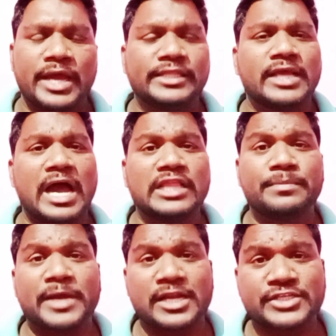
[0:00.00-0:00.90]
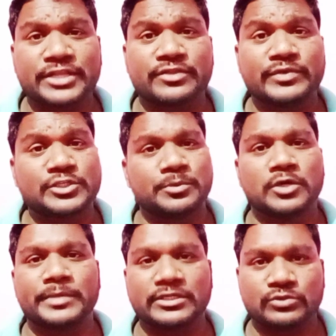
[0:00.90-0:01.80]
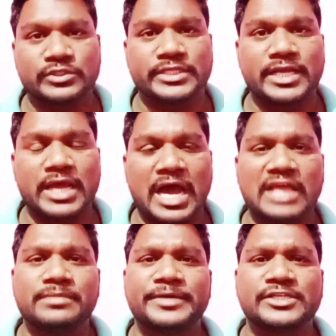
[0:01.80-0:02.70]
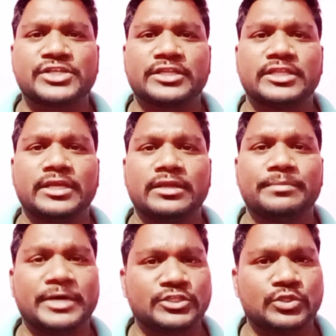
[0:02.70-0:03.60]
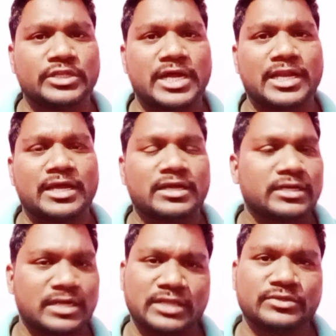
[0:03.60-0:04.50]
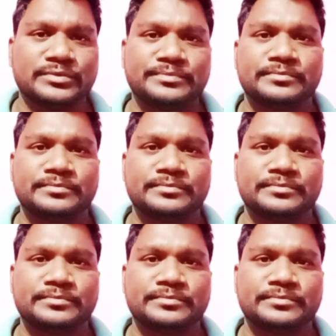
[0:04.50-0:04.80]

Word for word: అయితే ఆది పరాశక్తి విషయంలో మనం చూస్తే ఆది పరిశక్తి పరిశుద్ధాల కాదు